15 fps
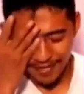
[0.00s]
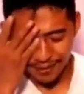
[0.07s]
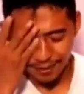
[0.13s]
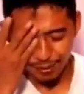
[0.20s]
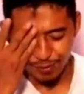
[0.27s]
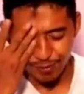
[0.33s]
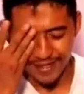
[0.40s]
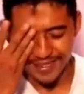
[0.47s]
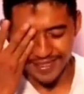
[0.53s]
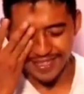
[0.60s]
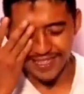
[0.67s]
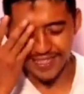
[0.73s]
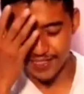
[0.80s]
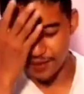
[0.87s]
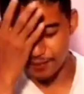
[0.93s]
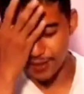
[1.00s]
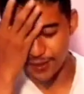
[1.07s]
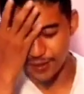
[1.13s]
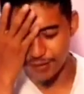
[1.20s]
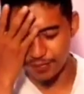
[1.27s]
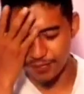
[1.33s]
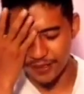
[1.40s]
yaitu itu banyak ya
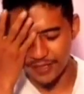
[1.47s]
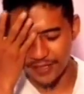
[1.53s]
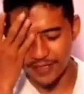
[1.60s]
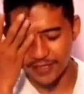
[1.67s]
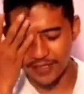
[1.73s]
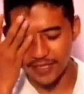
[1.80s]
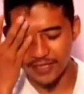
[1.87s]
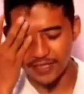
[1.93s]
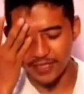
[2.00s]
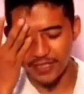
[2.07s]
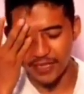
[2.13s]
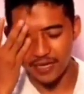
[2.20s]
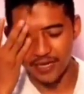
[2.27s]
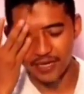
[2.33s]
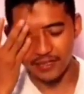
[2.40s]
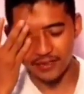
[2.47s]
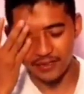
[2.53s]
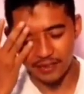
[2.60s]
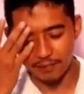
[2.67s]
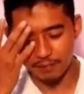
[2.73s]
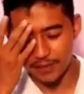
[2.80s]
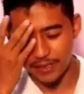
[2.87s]
termasuk tadi yang saya ceritakan
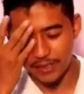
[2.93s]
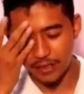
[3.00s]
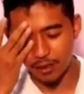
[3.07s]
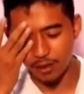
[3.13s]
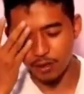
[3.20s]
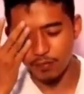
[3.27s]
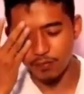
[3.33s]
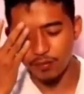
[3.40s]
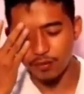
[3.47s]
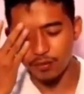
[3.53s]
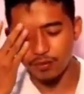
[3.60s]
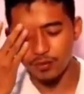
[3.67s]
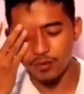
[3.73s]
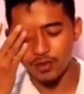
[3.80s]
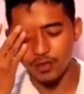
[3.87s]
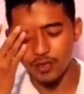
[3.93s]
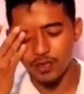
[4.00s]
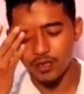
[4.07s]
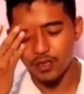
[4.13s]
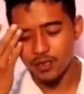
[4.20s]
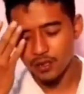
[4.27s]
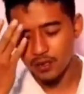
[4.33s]
tentang psikolopus
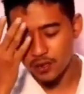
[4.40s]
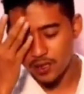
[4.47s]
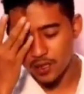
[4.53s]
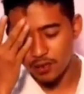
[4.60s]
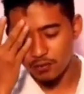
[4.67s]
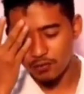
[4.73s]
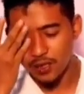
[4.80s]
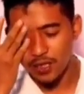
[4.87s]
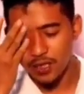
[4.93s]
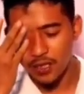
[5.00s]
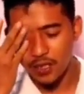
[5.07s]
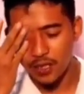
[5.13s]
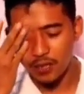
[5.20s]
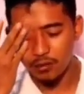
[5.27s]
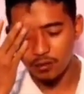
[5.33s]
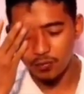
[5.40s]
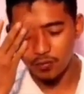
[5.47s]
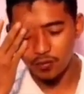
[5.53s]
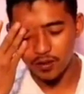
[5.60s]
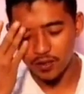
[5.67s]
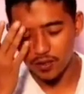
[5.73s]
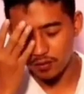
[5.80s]
hmm. tentang kundalini itu
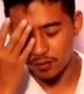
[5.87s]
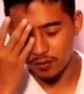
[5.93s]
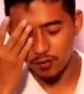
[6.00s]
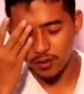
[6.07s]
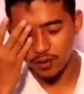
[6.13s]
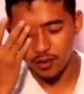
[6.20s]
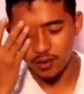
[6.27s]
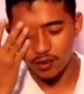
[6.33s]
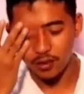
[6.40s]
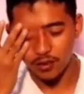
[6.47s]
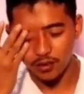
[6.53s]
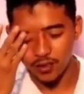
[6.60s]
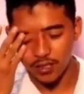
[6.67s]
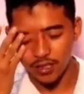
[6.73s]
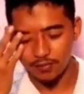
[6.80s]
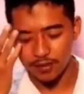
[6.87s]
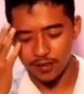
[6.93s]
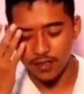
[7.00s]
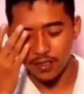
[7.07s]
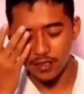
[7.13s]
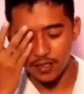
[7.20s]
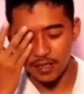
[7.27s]
sebetulnya teknologi teknologi dalam
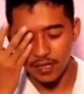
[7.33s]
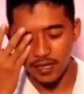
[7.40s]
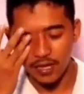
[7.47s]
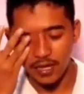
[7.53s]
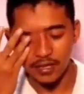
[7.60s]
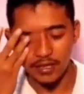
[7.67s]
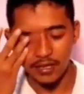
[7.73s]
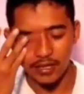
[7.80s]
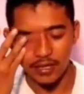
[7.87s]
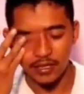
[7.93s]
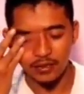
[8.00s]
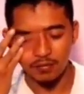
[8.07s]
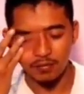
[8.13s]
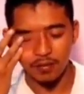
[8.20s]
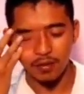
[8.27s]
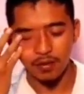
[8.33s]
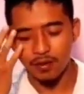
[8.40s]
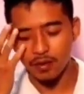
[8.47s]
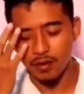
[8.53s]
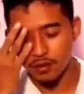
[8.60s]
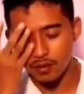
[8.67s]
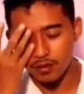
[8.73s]
diri kita ada cut
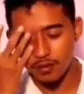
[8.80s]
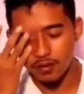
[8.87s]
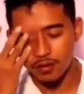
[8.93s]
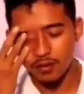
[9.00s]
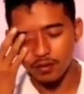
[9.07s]
spot